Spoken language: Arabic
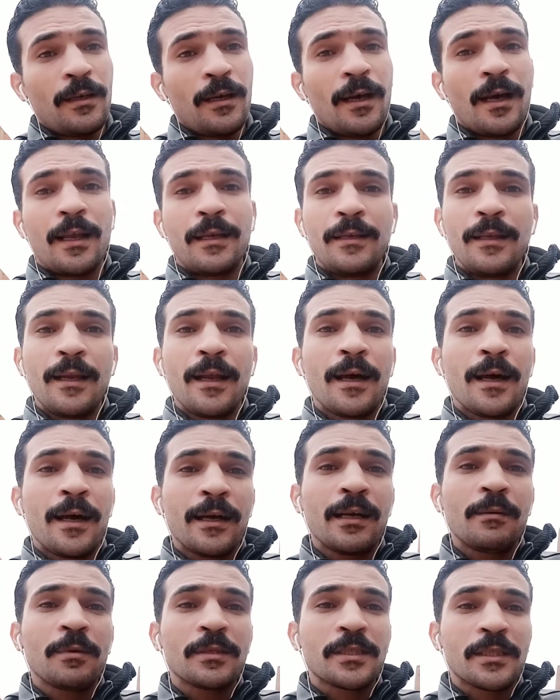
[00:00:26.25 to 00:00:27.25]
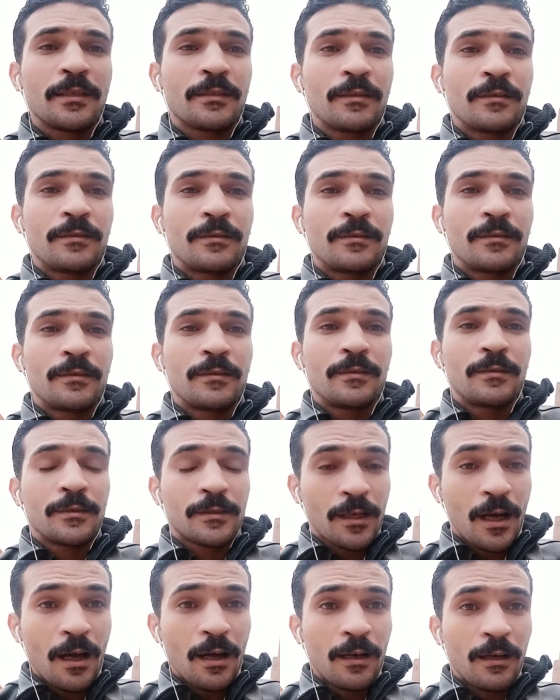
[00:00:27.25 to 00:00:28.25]
قللها حاجه بسيطه
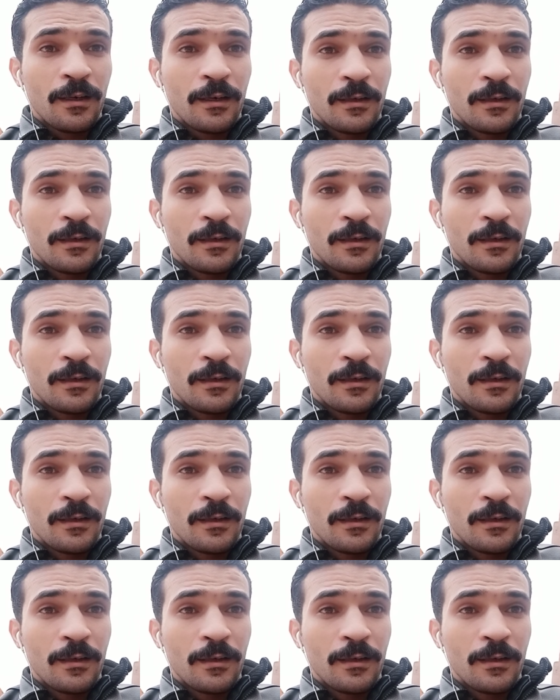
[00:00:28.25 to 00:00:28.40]
صح